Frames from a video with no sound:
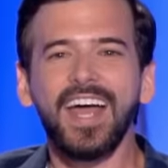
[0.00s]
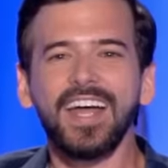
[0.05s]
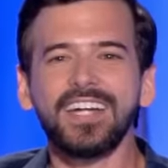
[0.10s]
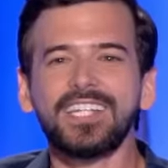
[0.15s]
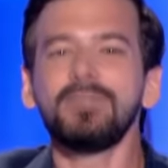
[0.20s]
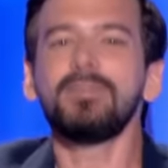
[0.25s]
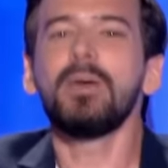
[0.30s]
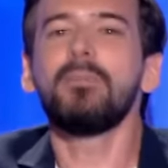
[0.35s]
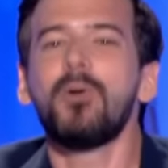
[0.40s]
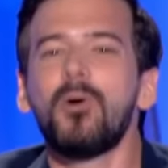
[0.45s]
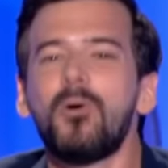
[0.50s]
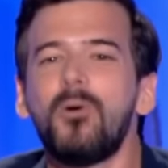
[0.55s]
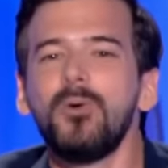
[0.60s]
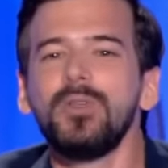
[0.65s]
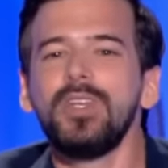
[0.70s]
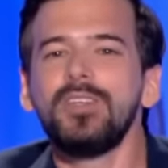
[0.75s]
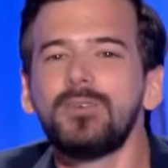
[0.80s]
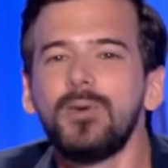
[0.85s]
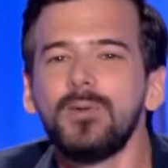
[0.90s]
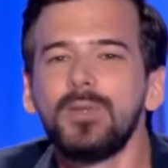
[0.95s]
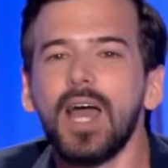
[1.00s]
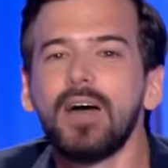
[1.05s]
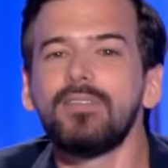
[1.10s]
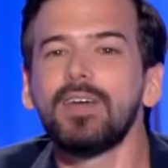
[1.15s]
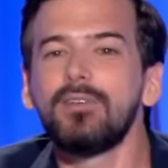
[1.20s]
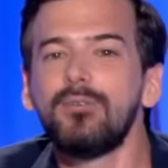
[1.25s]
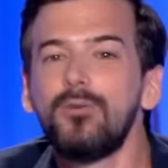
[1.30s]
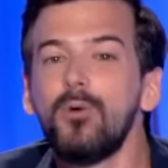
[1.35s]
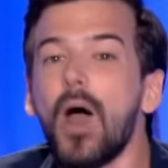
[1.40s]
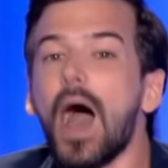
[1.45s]
J'aimais beaucoup discuter
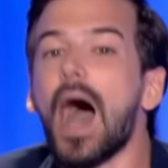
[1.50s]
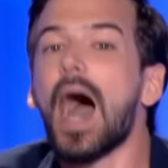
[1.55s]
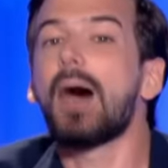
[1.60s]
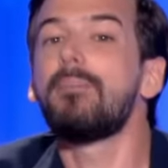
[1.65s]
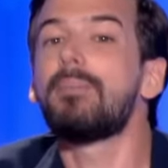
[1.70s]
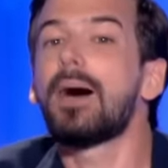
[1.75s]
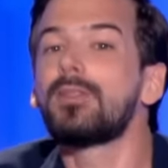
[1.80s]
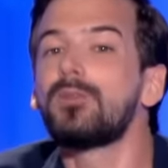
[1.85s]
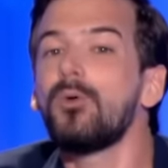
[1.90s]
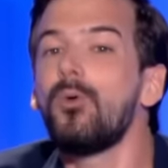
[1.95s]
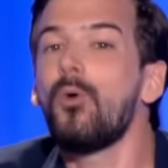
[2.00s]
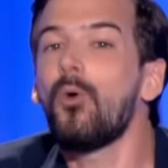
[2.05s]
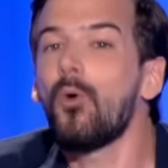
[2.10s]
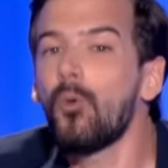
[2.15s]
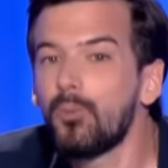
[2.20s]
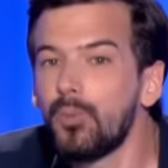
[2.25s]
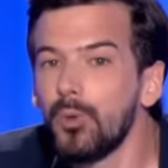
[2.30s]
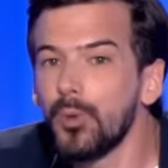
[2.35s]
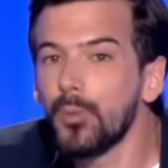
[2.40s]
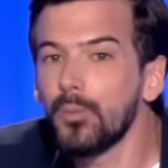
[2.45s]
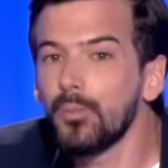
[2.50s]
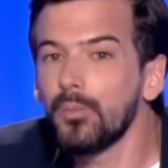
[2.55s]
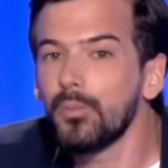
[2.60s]
avec vous à bâton rompu.